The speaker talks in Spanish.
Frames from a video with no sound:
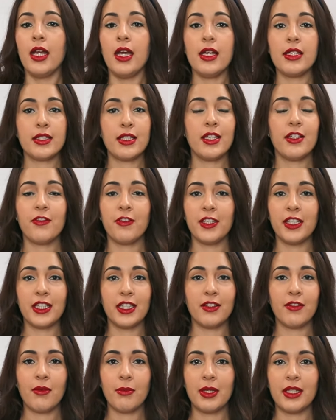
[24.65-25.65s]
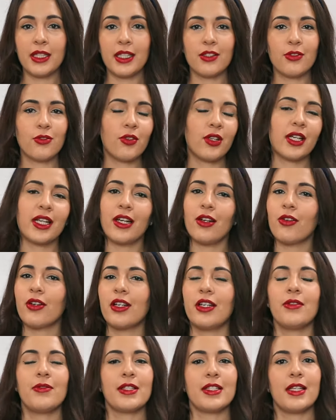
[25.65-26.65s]
Este definitivamente es un regalo
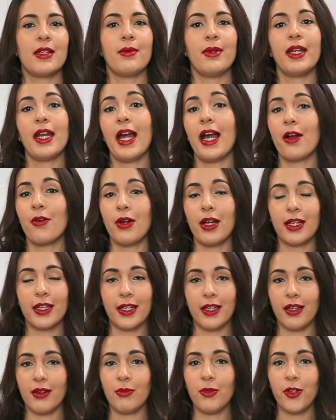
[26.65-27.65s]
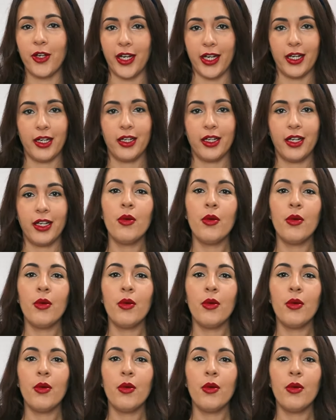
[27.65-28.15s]
que le va a servir a cualquier mujer.